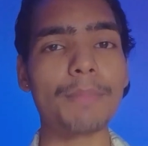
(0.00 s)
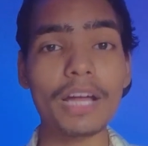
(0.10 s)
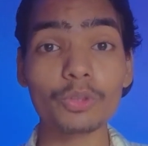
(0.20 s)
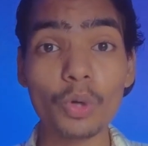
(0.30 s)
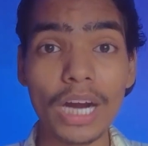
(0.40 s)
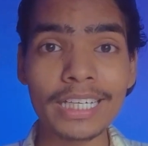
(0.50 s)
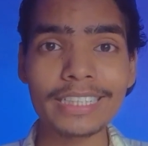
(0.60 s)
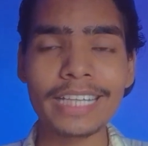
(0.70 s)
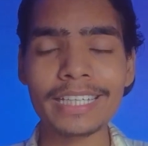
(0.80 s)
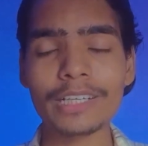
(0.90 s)
बात को
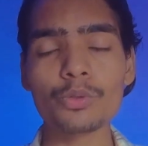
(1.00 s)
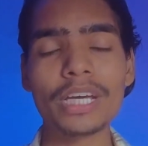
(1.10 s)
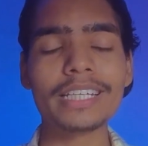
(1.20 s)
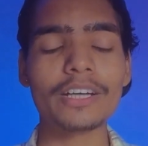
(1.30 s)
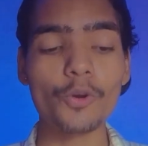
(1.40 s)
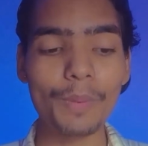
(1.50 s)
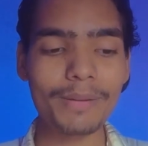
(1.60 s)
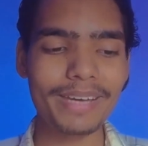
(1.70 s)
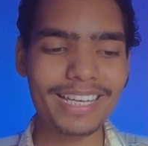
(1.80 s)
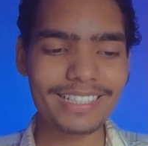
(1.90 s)
अंडरस्टैंड करूँ या नहीं करूँ
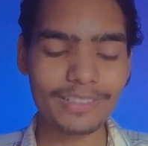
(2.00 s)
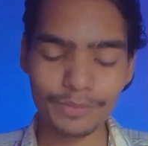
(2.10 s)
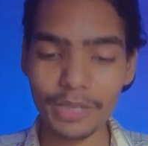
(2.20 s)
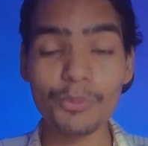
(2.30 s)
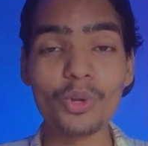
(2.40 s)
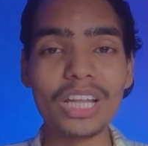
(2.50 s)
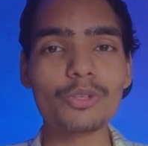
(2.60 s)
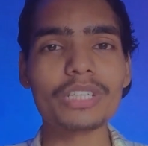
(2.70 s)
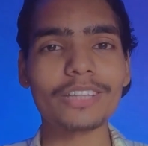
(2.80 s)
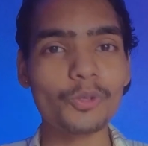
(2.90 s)
पर मैं इसको इधर बोलना
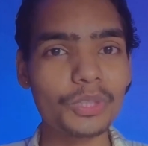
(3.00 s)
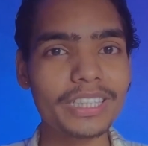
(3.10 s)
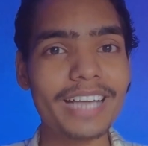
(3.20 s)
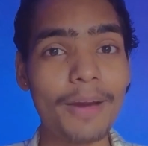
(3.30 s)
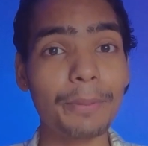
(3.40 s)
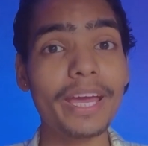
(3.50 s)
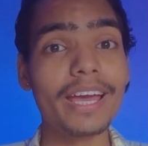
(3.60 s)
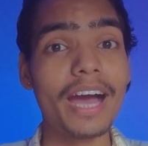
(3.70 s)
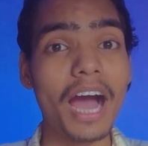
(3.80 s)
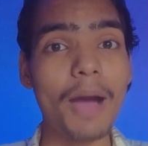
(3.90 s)
तो चाहता हूँ कि यहाँ पे
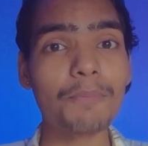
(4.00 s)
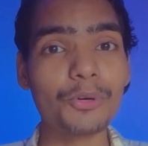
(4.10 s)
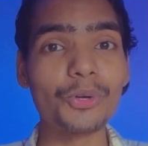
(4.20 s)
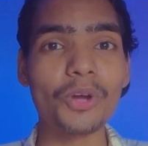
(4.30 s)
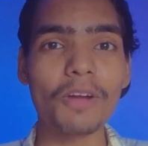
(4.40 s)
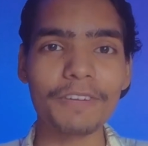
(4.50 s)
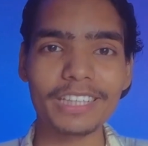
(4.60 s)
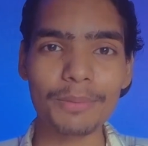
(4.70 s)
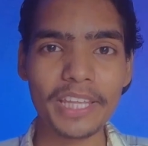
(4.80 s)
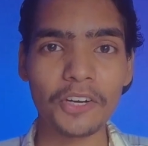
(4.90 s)
आपको नोरा
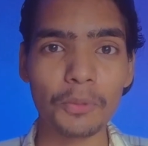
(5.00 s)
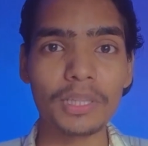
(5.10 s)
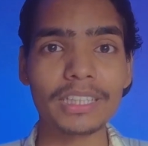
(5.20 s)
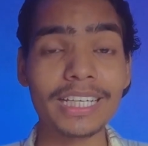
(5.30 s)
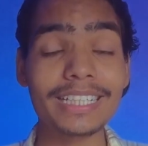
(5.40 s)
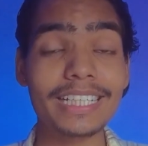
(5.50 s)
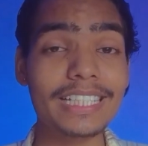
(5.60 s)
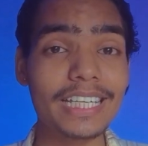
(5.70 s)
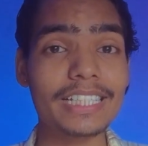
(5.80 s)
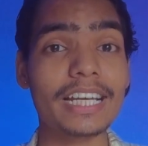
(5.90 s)
फतेह भी देखने को मिलती है यानी
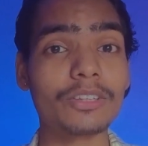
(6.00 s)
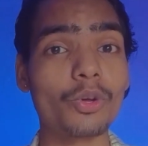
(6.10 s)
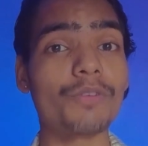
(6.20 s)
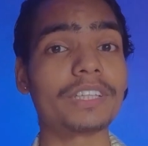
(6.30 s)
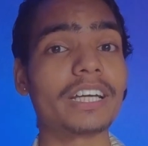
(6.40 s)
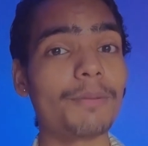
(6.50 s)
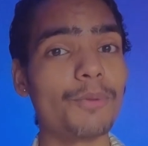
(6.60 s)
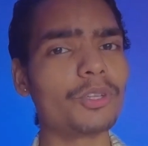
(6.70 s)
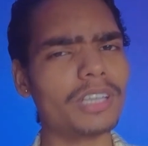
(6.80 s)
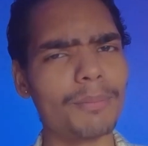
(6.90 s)
टी सीरीज़ के साथ नोरा फतेह का
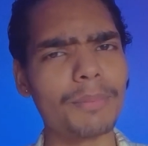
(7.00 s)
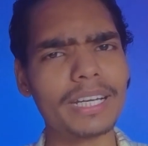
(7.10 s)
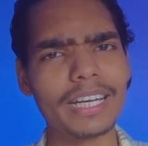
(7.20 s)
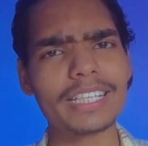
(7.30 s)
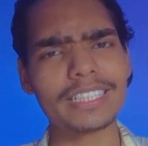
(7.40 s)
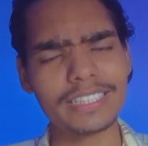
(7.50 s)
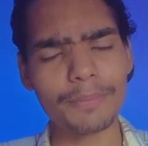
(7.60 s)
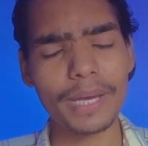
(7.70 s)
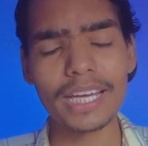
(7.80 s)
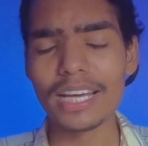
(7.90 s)
बहुत लंबा
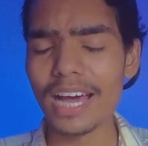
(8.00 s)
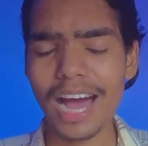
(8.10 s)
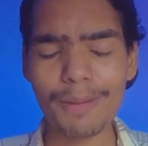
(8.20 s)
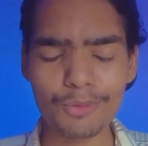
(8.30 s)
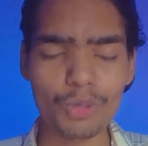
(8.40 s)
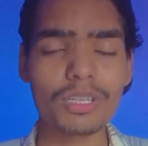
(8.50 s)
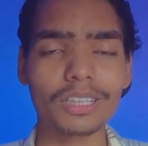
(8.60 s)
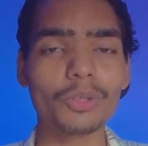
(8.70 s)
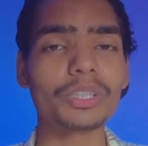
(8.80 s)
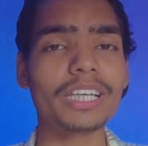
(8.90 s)
रिलेशनशिप है आप सोच
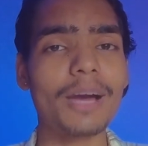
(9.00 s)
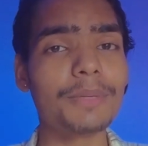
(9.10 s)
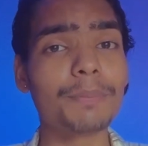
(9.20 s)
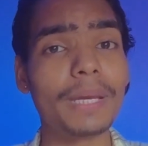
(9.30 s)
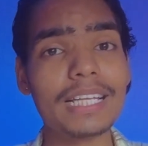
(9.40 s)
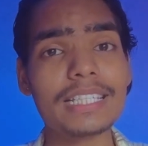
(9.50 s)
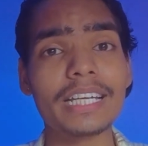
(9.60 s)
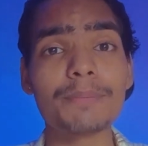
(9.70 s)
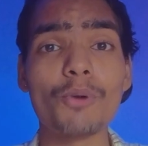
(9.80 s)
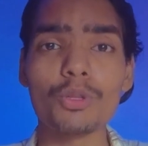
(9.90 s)
सकते हो कि अभी पहले से
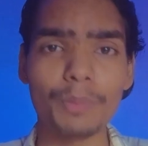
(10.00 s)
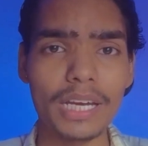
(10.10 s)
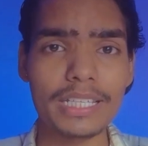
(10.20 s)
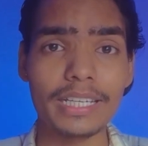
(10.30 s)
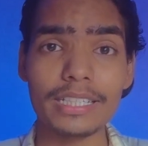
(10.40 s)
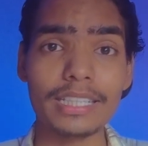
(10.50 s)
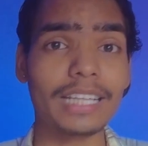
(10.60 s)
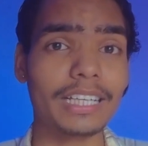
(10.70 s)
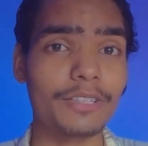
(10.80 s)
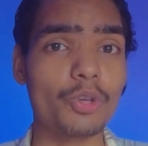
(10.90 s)
बहुत पहले से
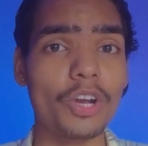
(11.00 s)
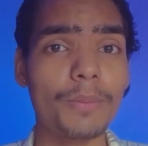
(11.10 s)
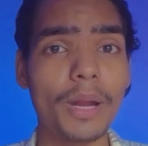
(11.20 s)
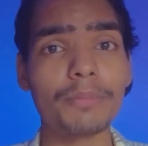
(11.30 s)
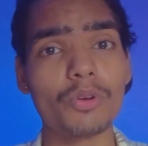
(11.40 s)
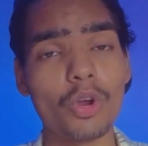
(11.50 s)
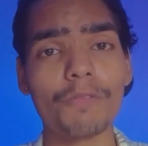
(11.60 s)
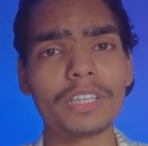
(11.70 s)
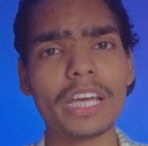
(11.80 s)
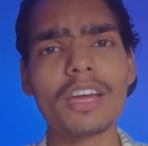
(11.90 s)
यहाँ तक कि जॉन अब्राहम
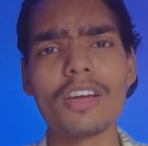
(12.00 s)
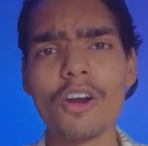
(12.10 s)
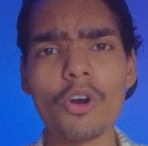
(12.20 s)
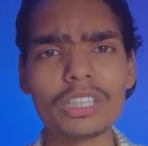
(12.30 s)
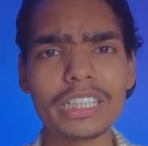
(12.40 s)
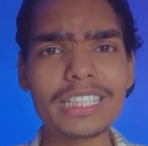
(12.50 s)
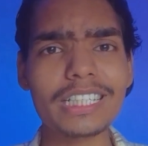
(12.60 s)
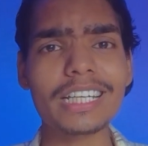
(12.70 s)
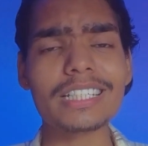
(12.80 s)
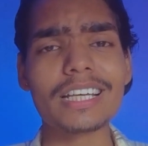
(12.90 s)
नोरा फतेह और टी
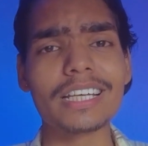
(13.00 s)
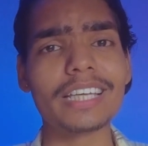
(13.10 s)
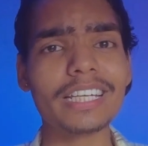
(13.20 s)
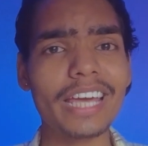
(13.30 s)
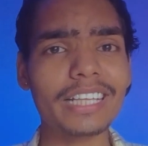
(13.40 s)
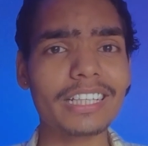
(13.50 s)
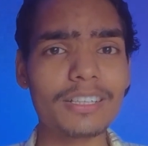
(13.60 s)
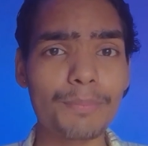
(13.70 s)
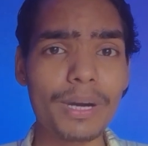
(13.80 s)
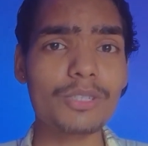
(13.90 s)
सीरीज़ यानी एक तरह
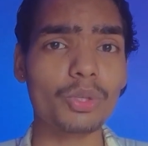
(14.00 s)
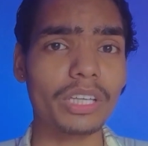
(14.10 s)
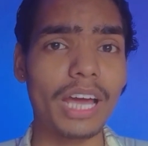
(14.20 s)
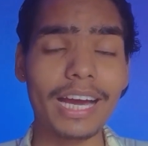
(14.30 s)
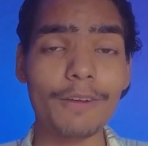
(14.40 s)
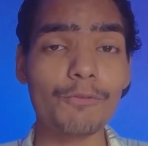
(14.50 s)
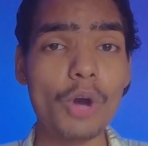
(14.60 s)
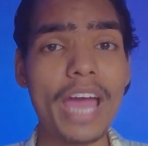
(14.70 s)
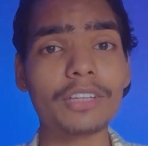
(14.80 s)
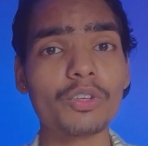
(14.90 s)
से मर्ज होते हैं अगर
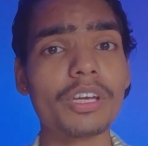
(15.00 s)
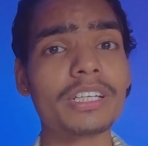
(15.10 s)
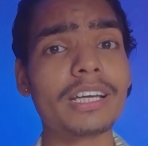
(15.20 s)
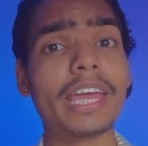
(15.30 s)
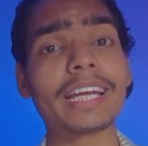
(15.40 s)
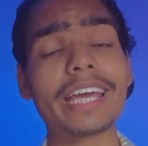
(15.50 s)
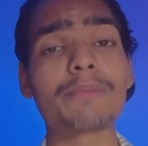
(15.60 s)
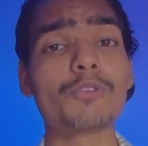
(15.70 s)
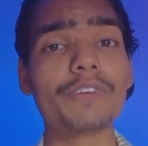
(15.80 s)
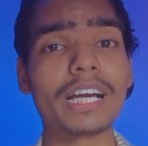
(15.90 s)
वो आए तो एक ना
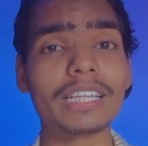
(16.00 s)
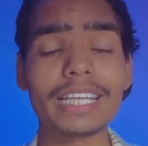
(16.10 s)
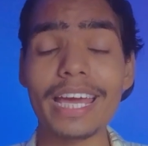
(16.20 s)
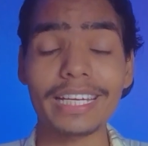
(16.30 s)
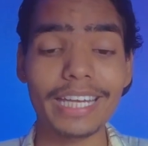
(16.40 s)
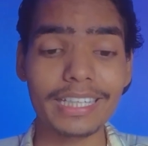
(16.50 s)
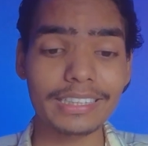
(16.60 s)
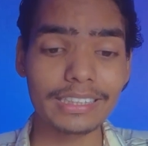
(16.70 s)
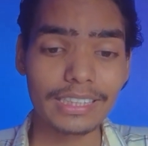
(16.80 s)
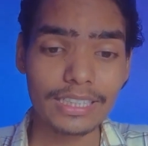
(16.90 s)
एक मूवी के अंदर या एक ना एक